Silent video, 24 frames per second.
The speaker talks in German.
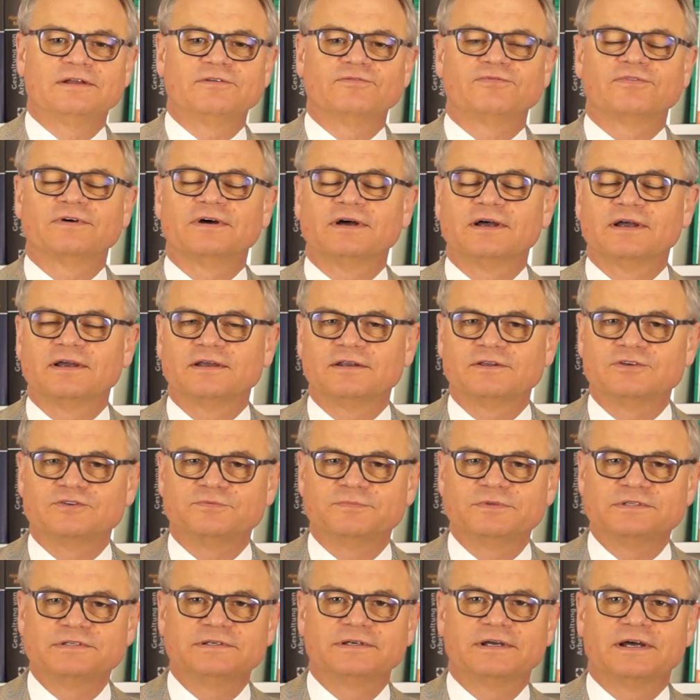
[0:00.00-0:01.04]
Anfrage, die
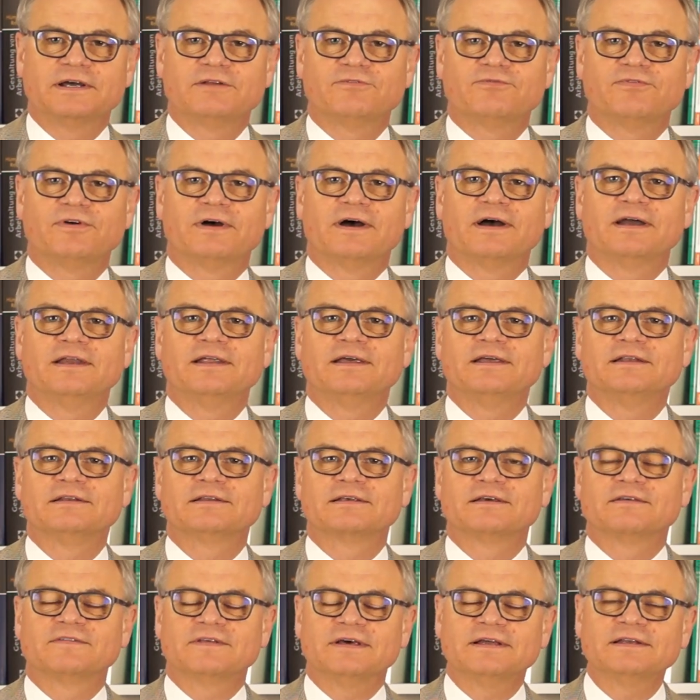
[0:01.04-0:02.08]
ist mit Sicherheit für alle
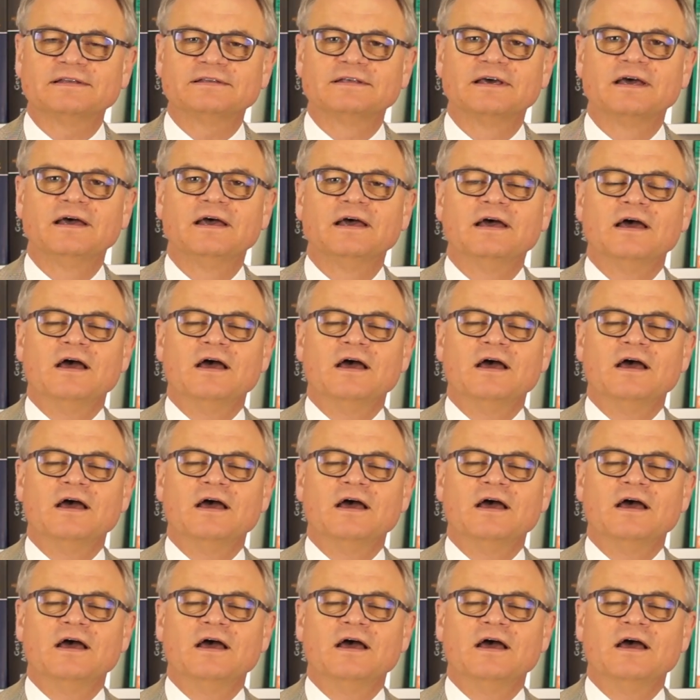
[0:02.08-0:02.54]
interessant.